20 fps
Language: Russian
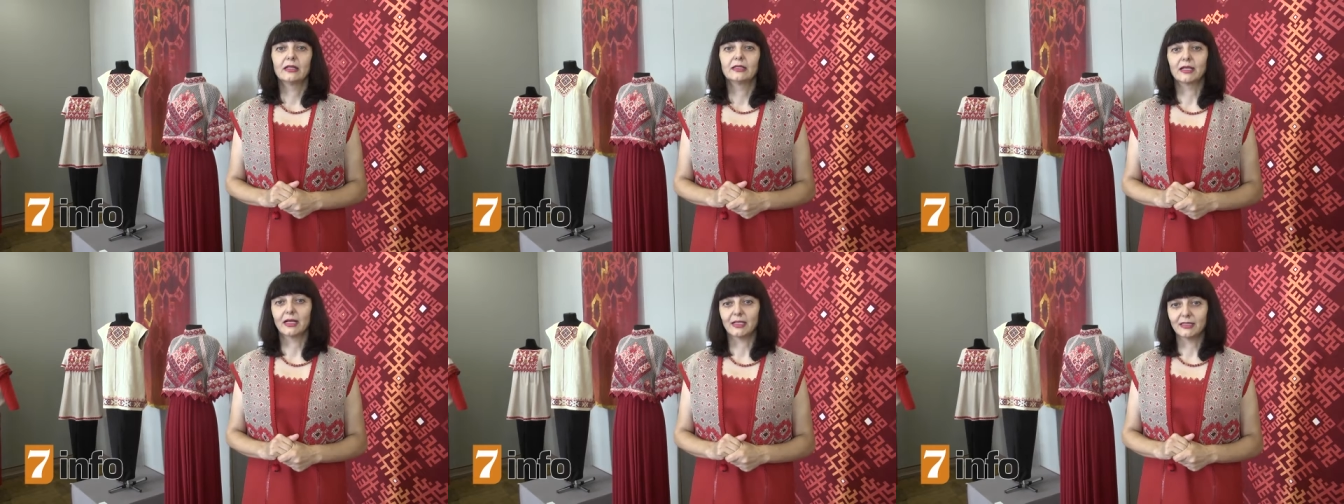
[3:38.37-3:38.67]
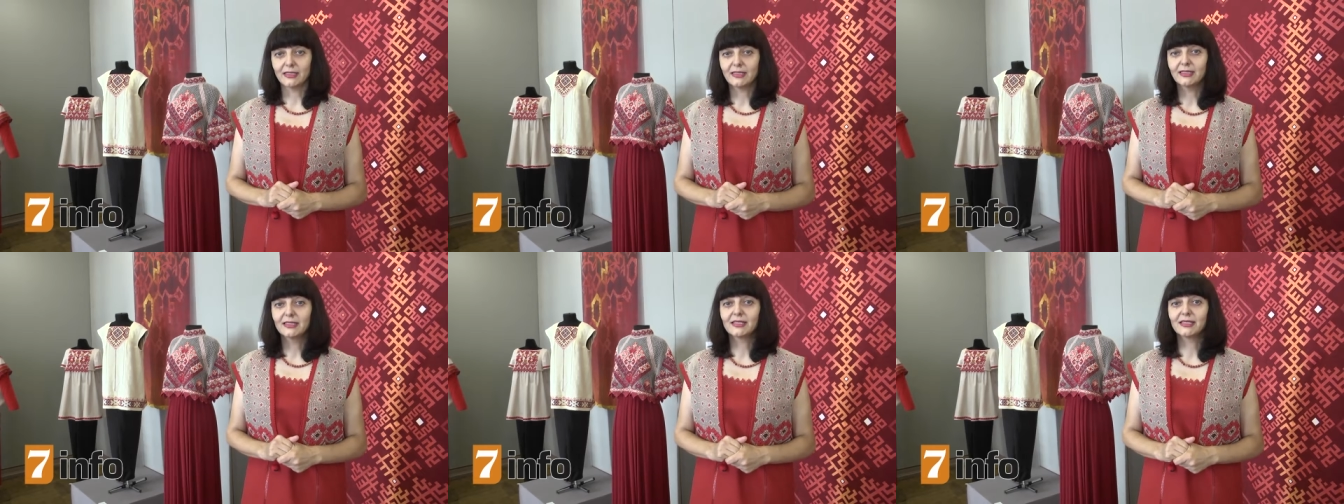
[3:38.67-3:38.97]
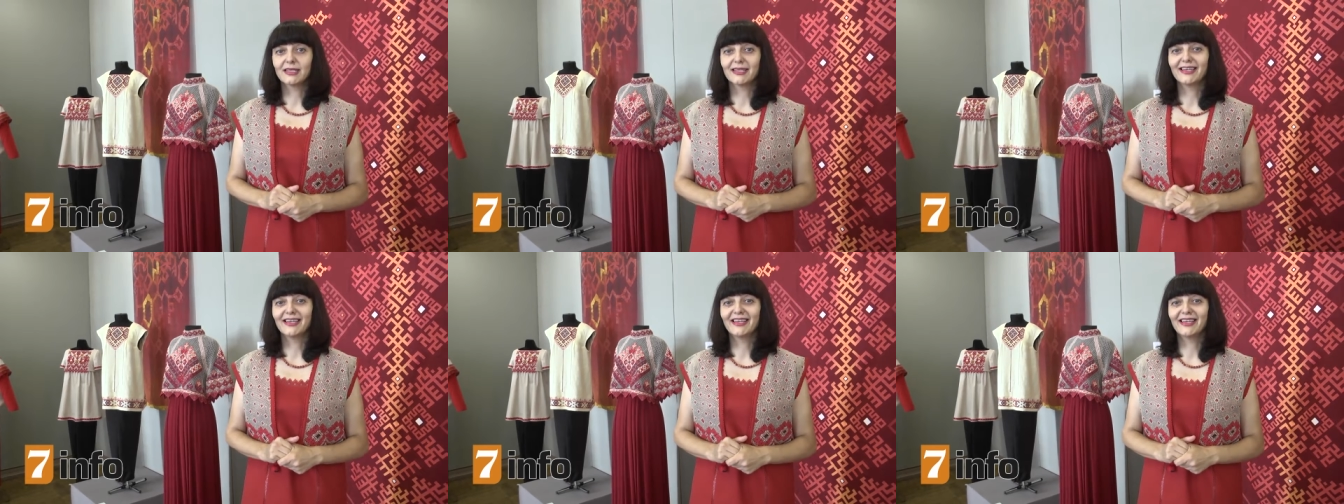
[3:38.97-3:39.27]

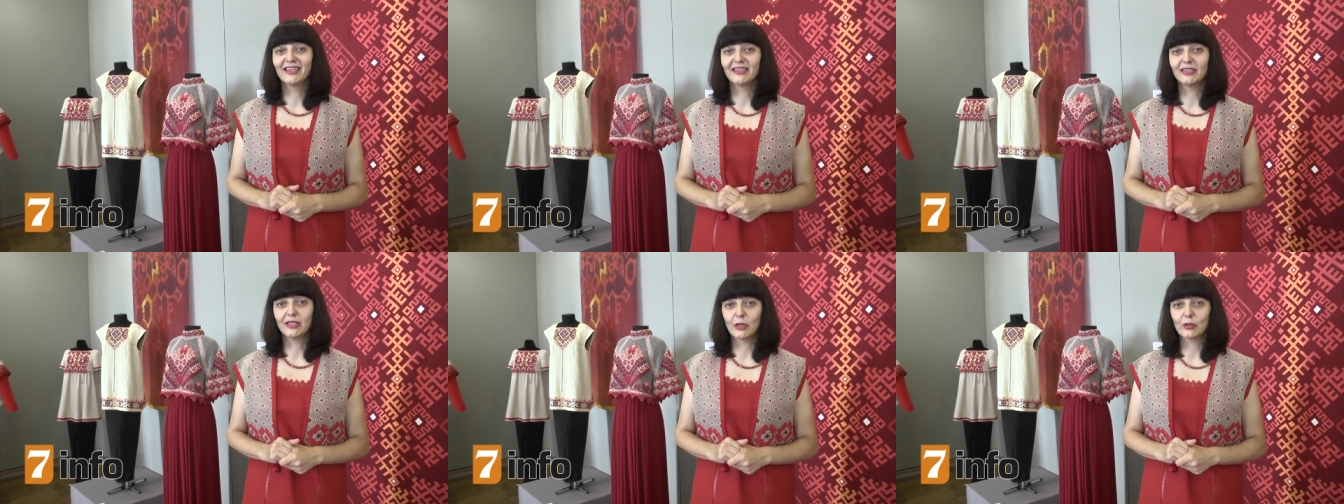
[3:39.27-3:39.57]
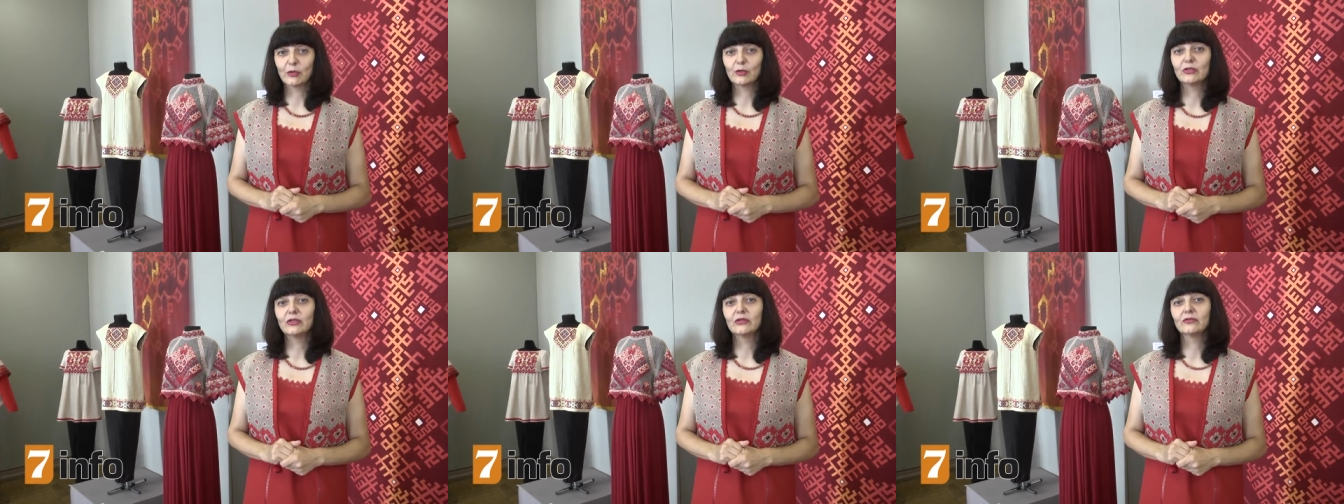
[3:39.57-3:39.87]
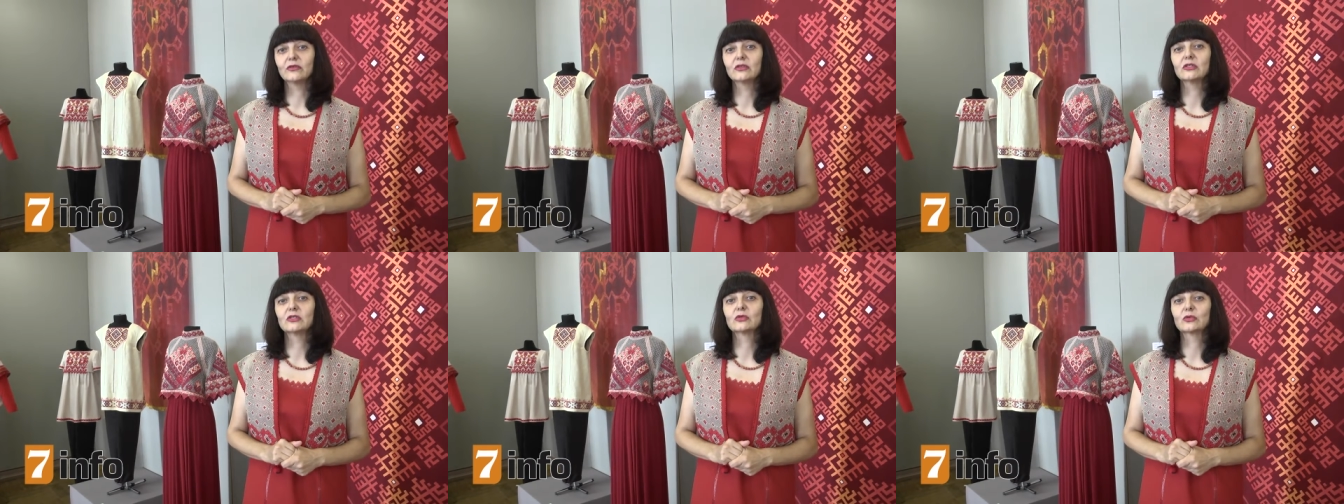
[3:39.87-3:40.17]
Традиции
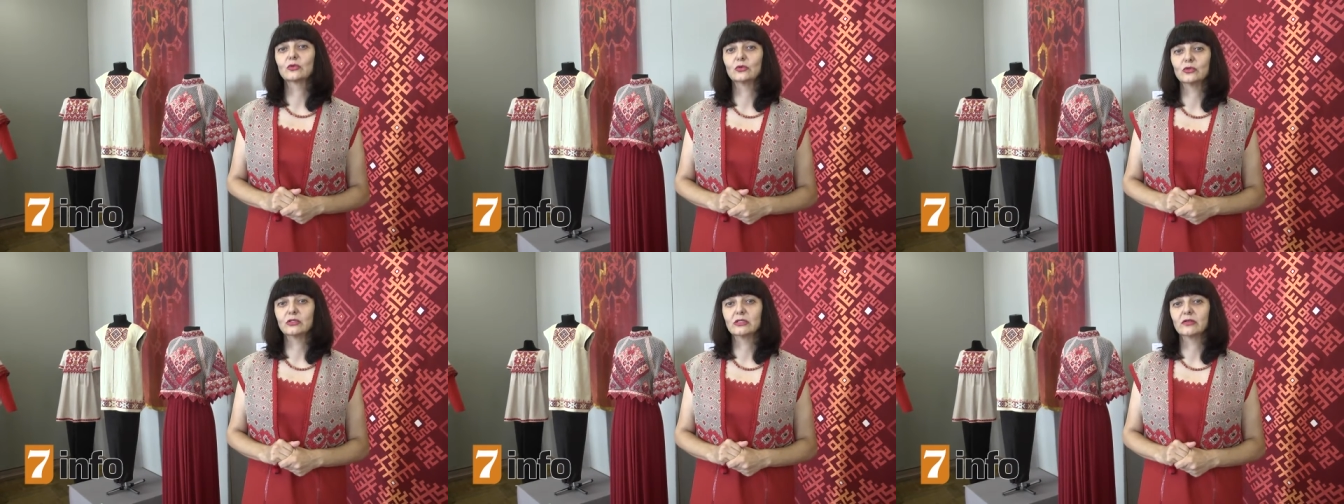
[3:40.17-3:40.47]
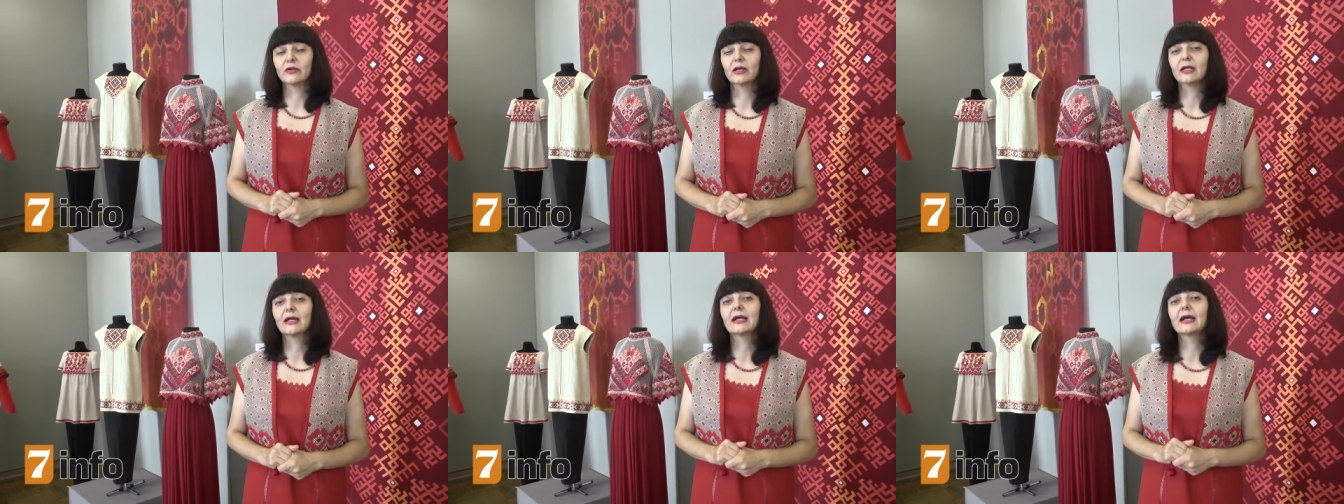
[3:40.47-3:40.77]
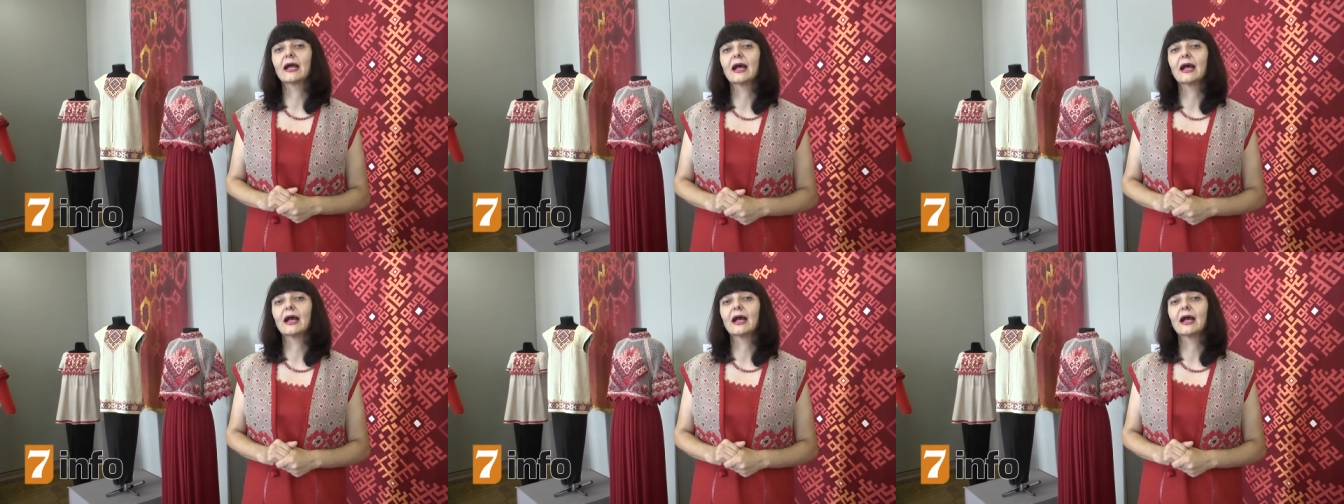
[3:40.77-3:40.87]
народного искусства.